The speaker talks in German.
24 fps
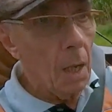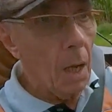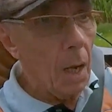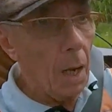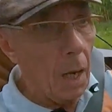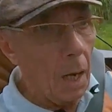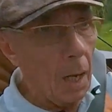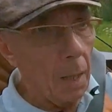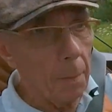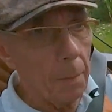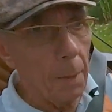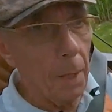
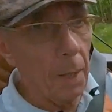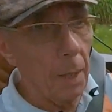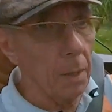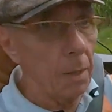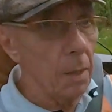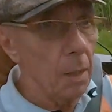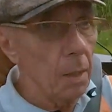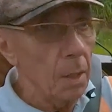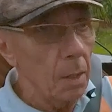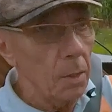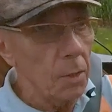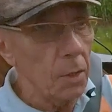Aber
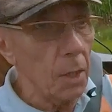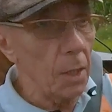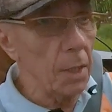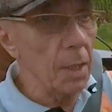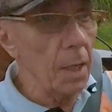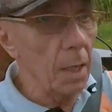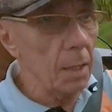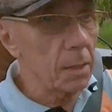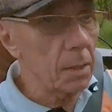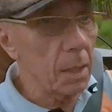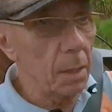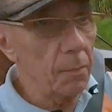je
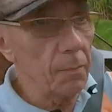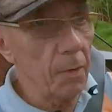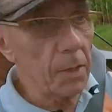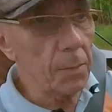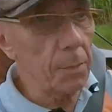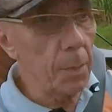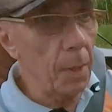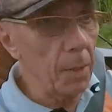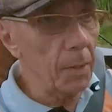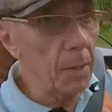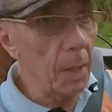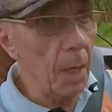nachdem,
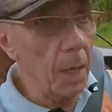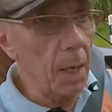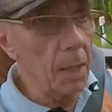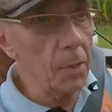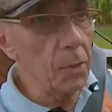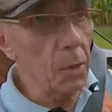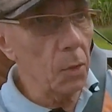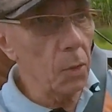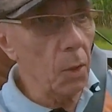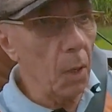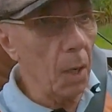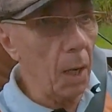was man da
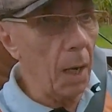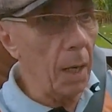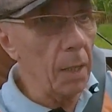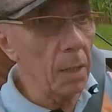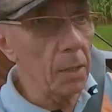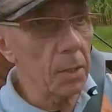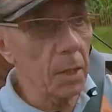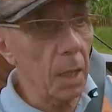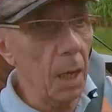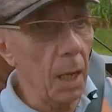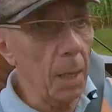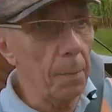also noch
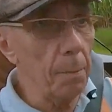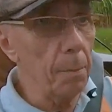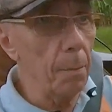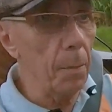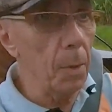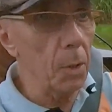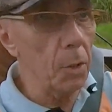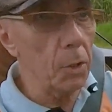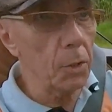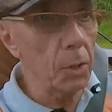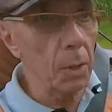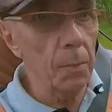alles haben
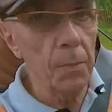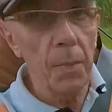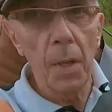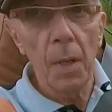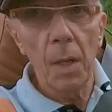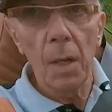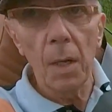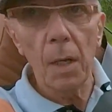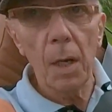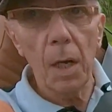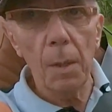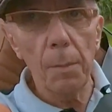möchte,
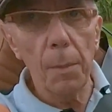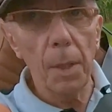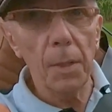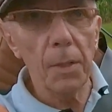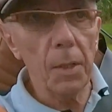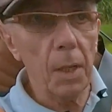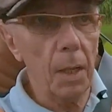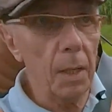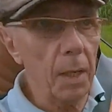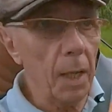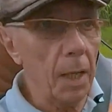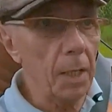kann man
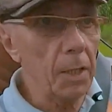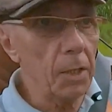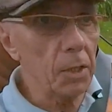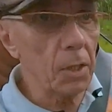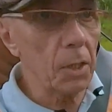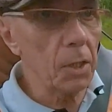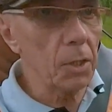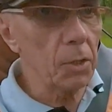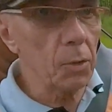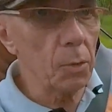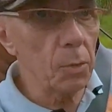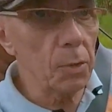da leicht
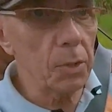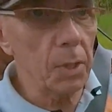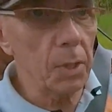Richtung